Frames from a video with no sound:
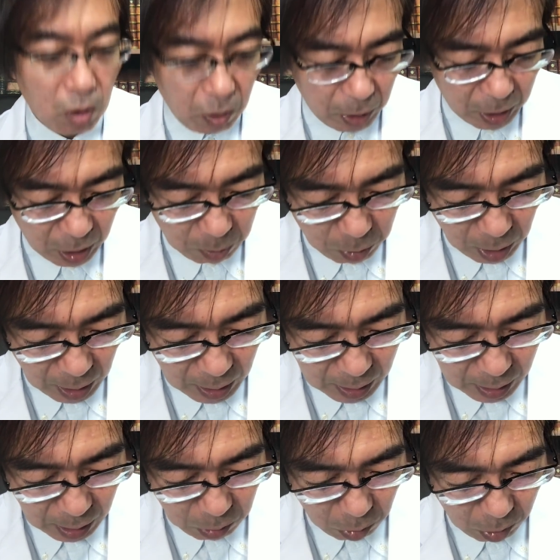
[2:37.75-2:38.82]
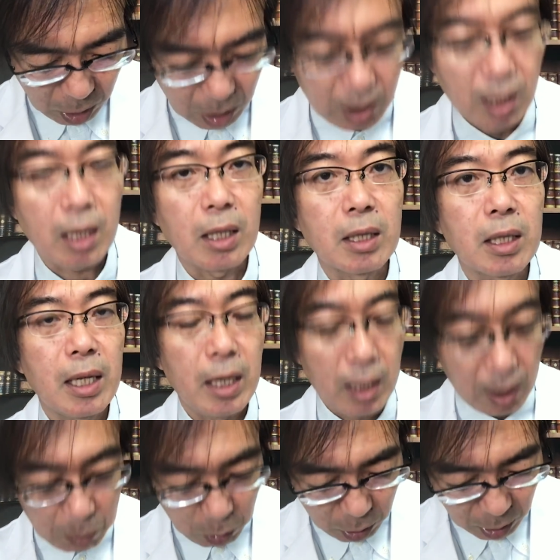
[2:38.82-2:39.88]
これは木村聡さん、
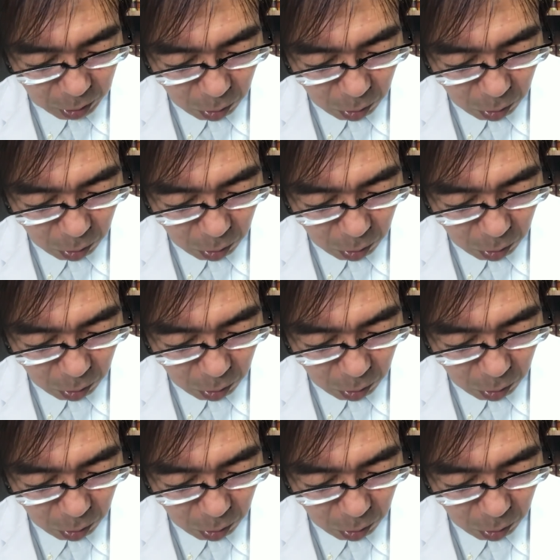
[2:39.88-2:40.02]
えー、もしくは